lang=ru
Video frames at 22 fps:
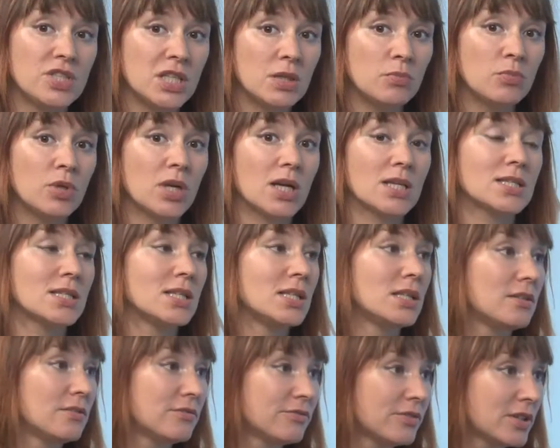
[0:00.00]
все мы
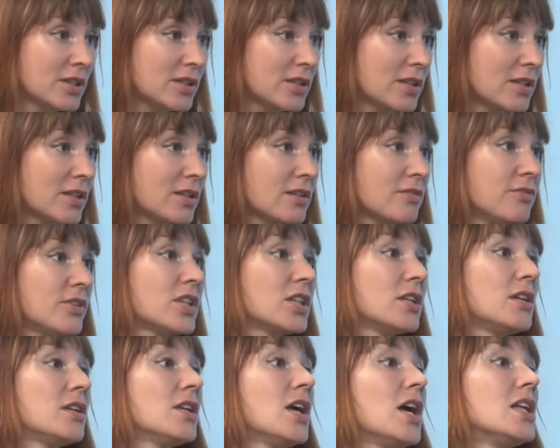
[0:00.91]
росли в этой, в
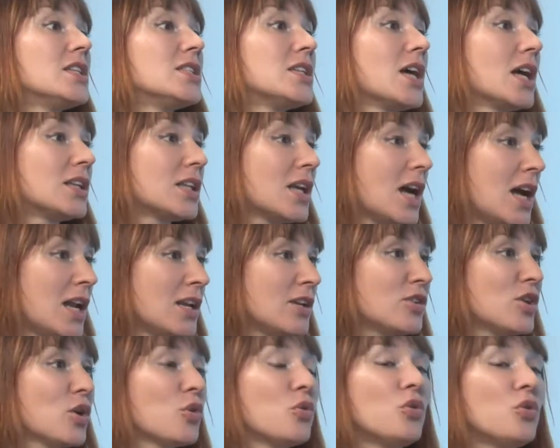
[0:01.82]
этой
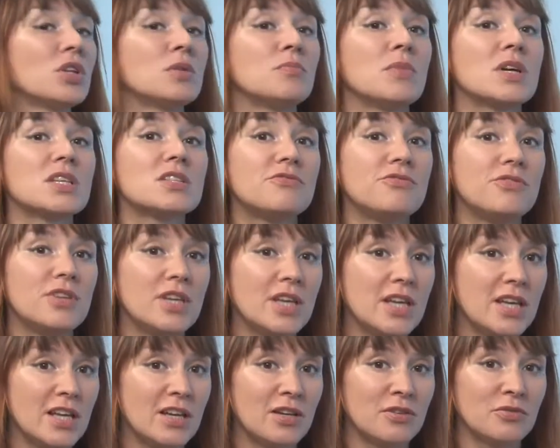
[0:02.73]
театральной такой
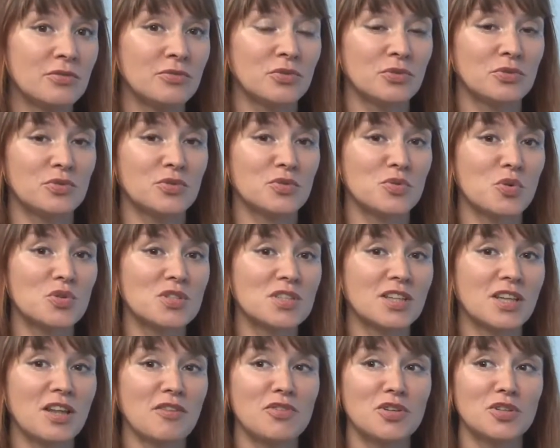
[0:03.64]
атмосфере, вот,
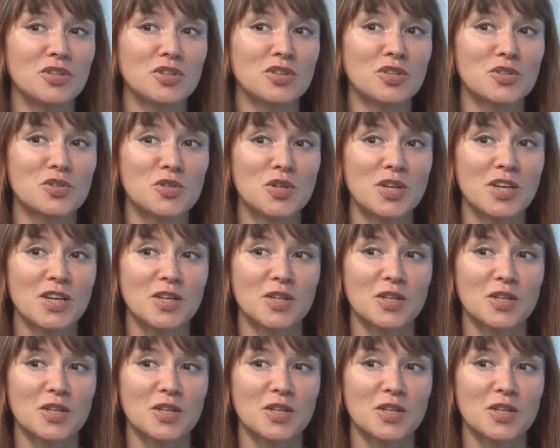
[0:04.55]
созданной, наверное,